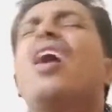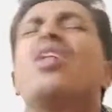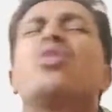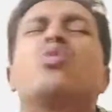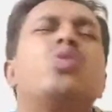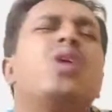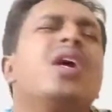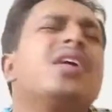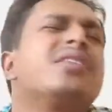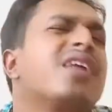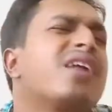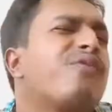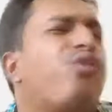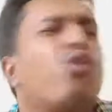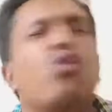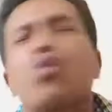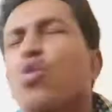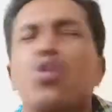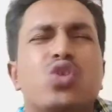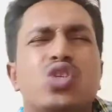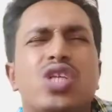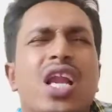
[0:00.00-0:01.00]
দুই হাজার
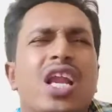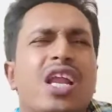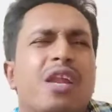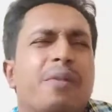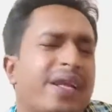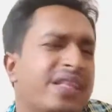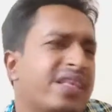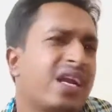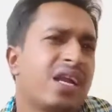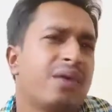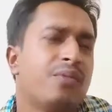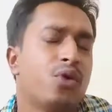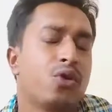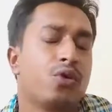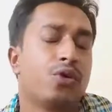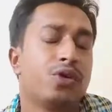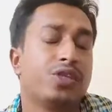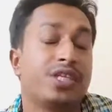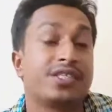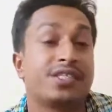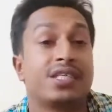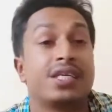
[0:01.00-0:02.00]
পনেরো সালের ব্যথাটা মনে
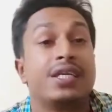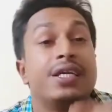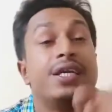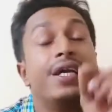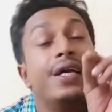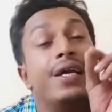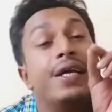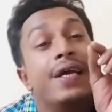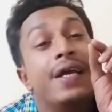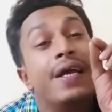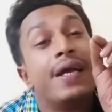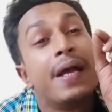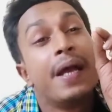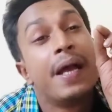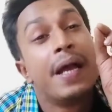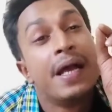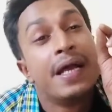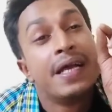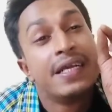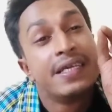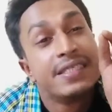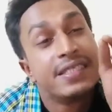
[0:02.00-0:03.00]
হইতেছে
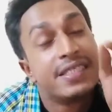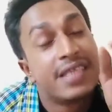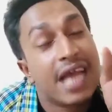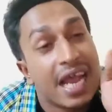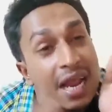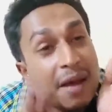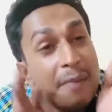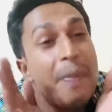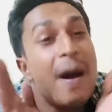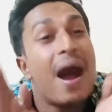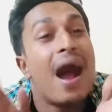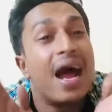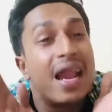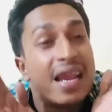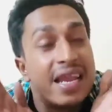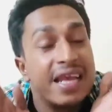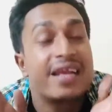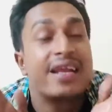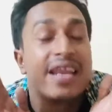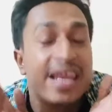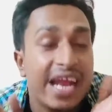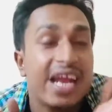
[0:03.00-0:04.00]
যারা বাঙালি
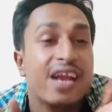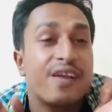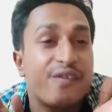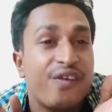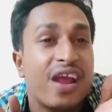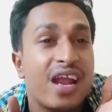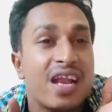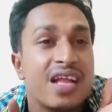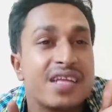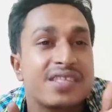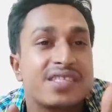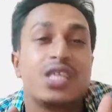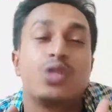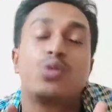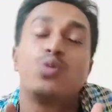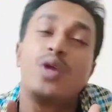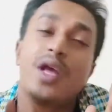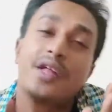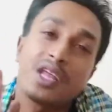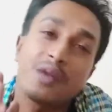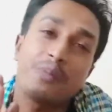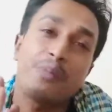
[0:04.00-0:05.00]
ক্রিকেট ফ্যান আছে দুই
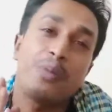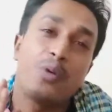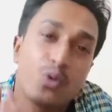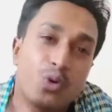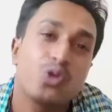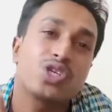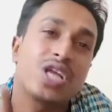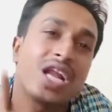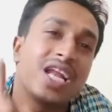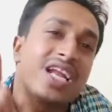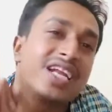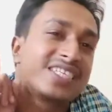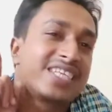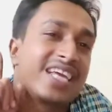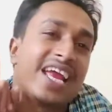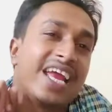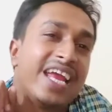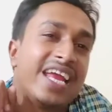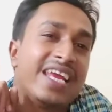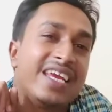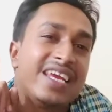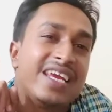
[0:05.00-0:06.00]
হাজার পনেরো সালের
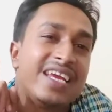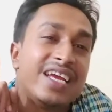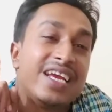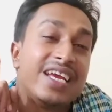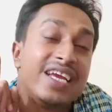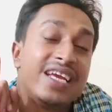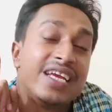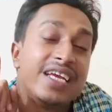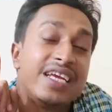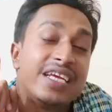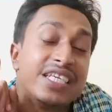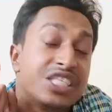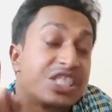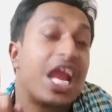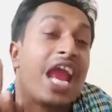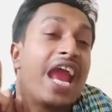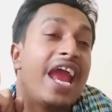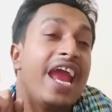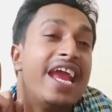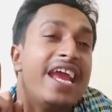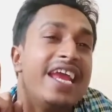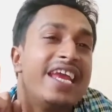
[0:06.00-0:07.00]
সেই
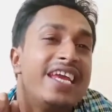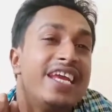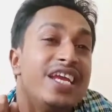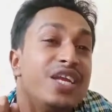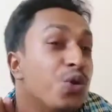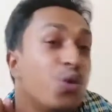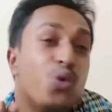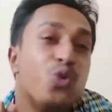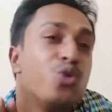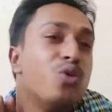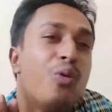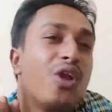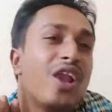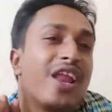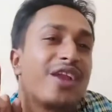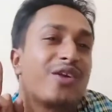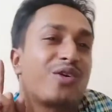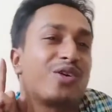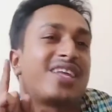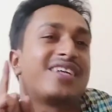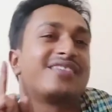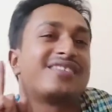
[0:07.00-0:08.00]
সেই নুনুবলের
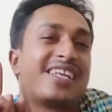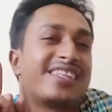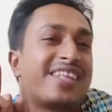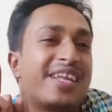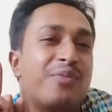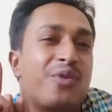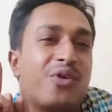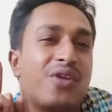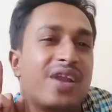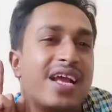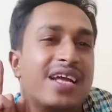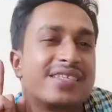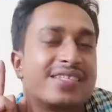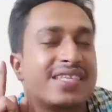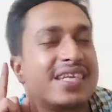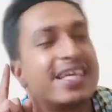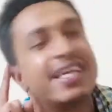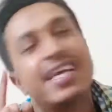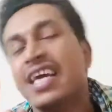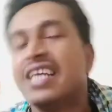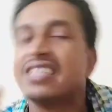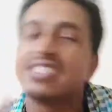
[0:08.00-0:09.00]
কথা যাদের মনে আছে
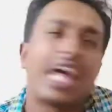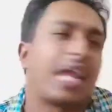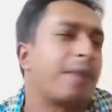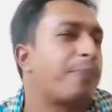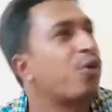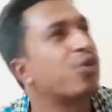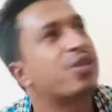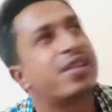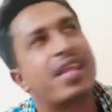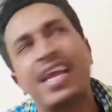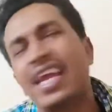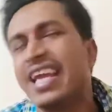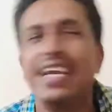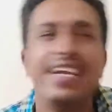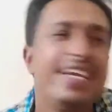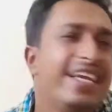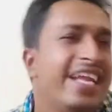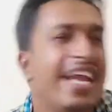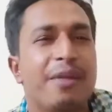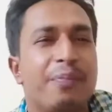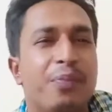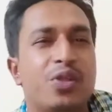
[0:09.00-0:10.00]
তারপর থেকে
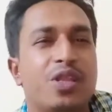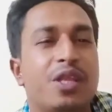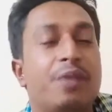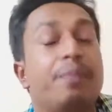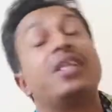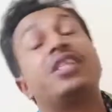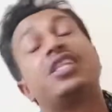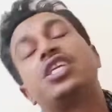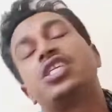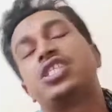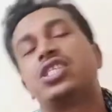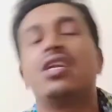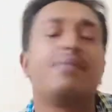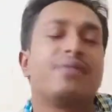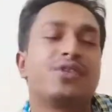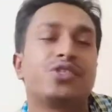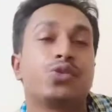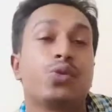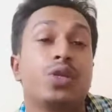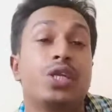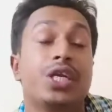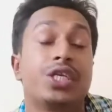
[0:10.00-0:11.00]
ইন্ডিয়ার প্রতি বিতৃষ্ণা আমার
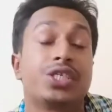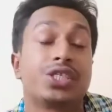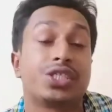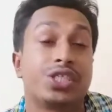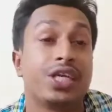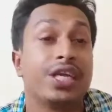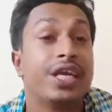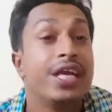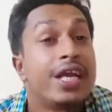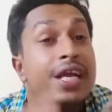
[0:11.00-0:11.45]
চলে আসছে